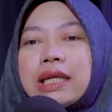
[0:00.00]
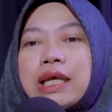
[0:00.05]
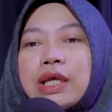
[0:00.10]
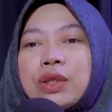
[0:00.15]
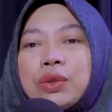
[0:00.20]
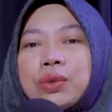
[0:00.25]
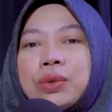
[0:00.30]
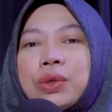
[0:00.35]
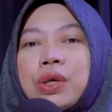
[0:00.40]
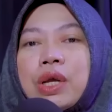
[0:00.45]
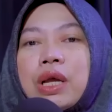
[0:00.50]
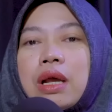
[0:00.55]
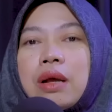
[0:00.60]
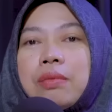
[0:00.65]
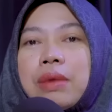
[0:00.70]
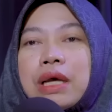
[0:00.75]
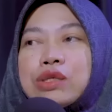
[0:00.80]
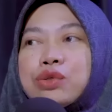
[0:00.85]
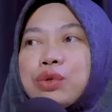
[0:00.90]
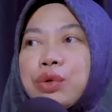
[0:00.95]
dia tuh
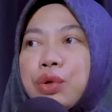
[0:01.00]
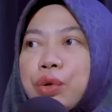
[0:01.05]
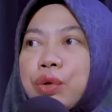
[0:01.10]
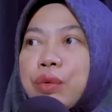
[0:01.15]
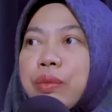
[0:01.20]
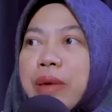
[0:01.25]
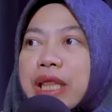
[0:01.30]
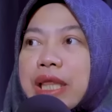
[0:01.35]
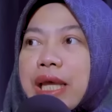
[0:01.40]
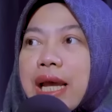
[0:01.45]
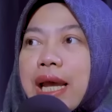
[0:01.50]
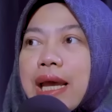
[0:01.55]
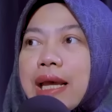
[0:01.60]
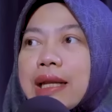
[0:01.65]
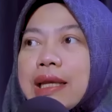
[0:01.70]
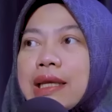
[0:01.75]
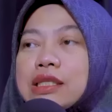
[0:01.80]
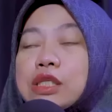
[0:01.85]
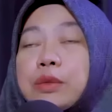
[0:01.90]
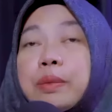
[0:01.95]
basuluh
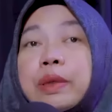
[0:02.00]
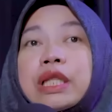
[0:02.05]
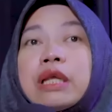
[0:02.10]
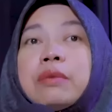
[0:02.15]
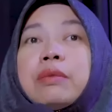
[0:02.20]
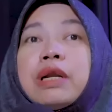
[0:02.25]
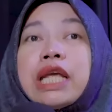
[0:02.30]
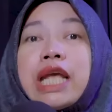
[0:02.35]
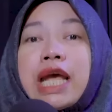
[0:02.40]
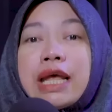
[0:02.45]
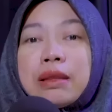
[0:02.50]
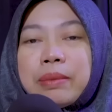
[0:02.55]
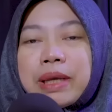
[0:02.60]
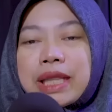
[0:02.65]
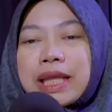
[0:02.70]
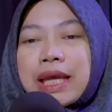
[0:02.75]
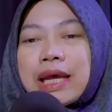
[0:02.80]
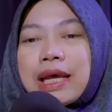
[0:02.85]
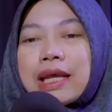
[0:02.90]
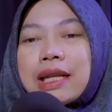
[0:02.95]
matahari seperti melihat
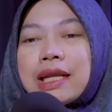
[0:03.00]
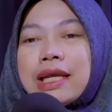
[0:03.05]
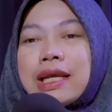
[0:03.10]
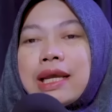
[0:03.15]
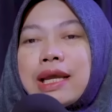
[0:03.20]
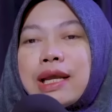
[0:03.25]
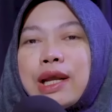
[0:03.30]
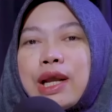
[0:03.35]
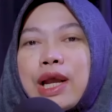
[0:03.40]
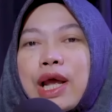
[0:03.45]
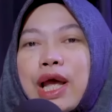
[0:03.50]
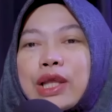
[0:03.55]
matahari hmm.